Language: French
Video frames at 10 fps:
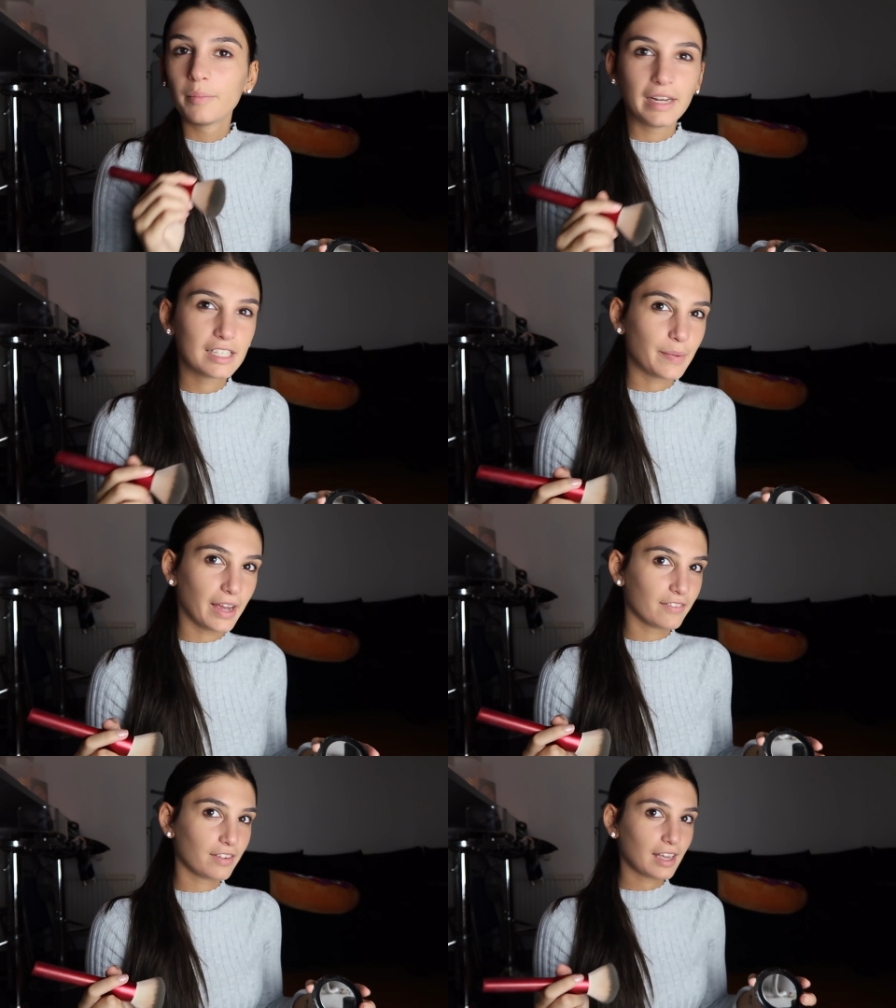Là je
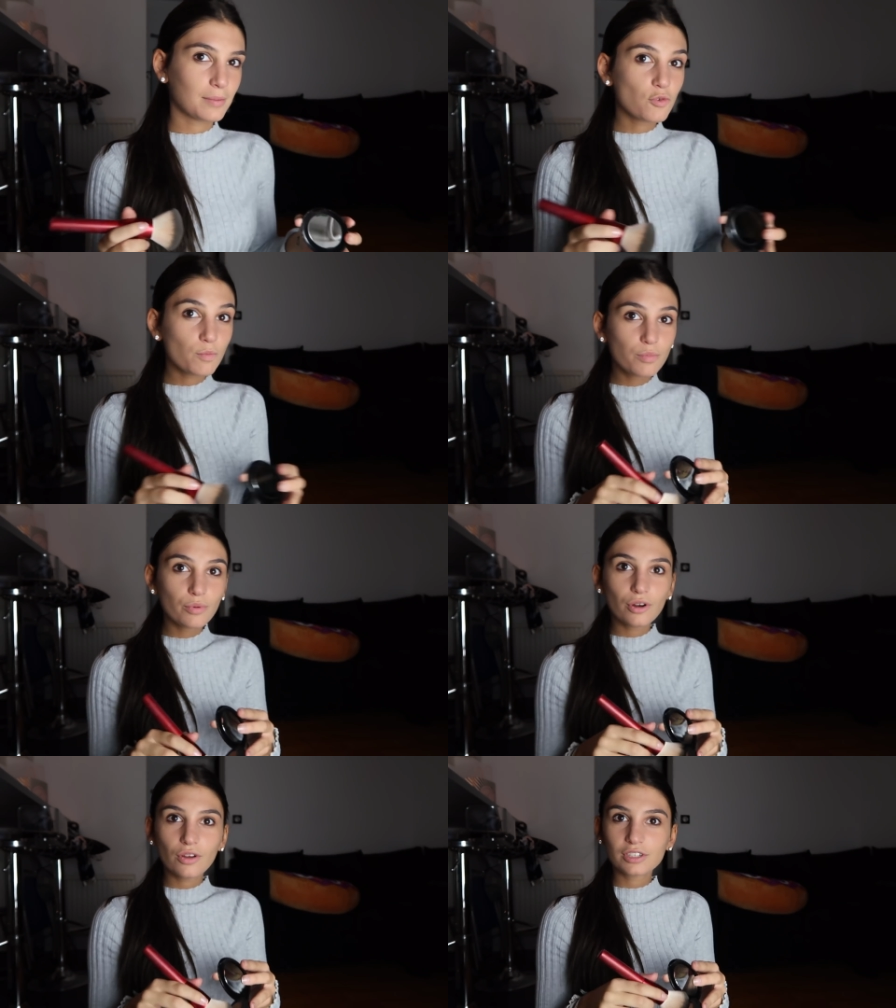parais vraiment
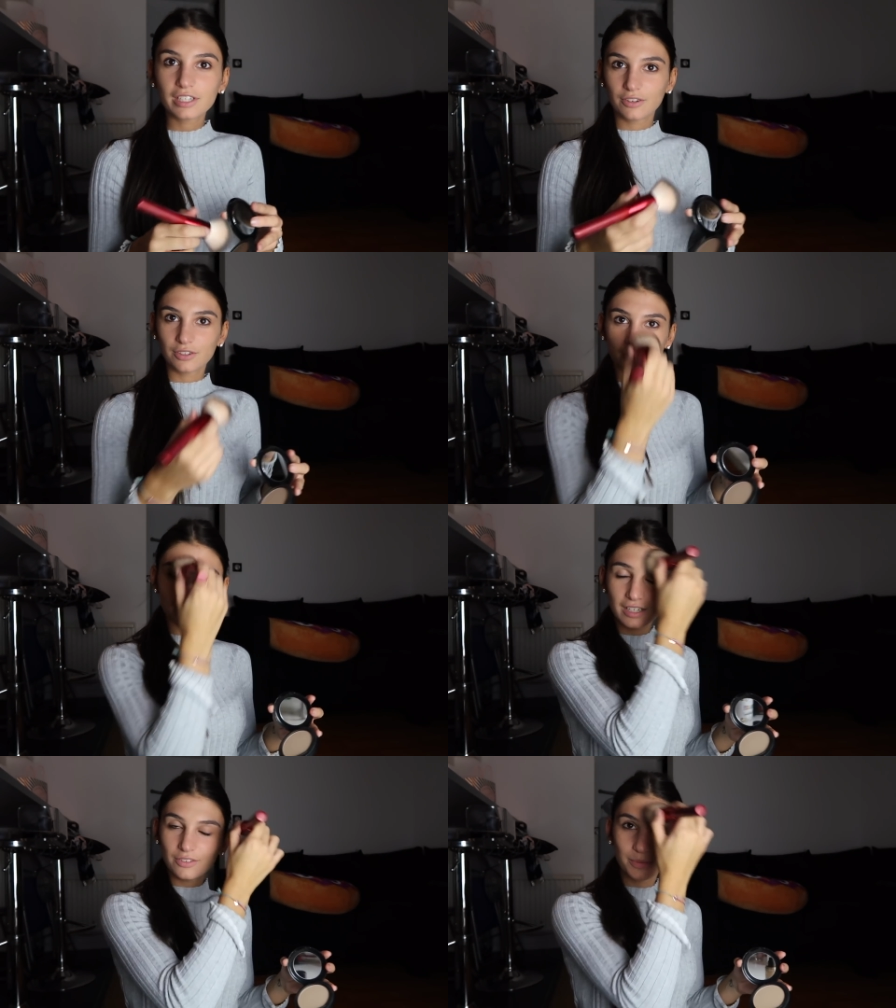blanche à cause de cette